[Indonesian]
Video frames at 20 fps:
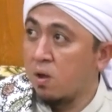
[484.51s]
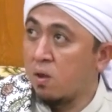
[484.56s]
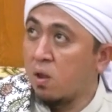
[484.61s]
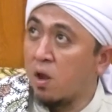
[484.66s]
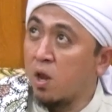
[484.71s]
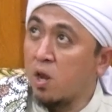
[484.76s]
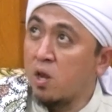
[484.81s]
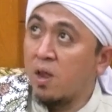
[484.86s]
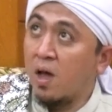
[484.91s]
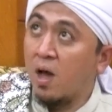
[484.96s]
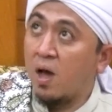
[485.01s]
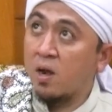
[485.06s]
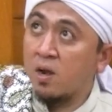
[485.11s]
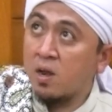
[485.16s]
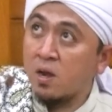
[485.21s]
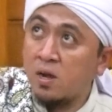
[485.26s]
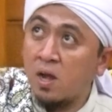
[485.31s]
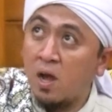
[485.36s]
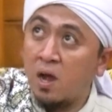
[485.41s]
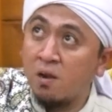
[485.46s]
dari
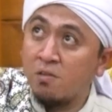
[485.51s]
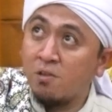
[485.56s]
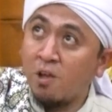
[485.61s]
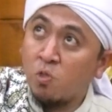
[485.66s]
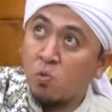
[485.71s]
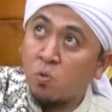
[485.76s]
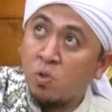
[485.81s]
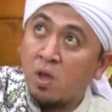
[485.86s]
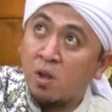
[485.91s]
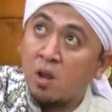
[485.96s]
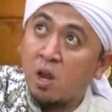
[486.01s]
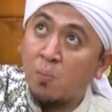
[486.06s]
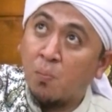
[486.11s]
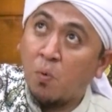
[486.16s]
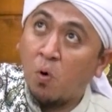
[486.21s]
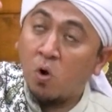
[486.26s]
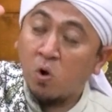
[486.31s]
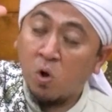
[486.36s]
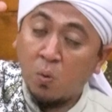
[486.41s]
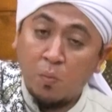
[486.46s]
dahan ke dahan satunya, dari
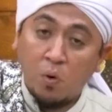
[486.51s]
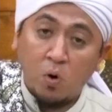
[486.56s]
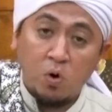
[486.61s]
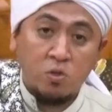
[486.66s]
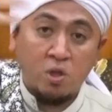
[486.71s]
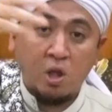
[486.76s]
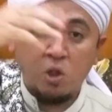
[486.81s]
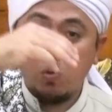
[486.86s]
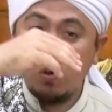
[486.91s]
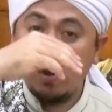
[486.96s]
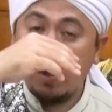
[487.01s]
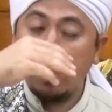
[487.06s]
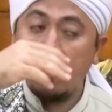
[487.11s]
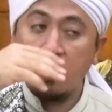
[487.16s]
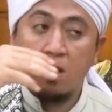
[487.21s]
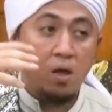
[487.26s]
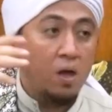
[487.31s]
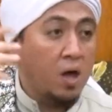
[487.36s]
pohon ke pohon satunya.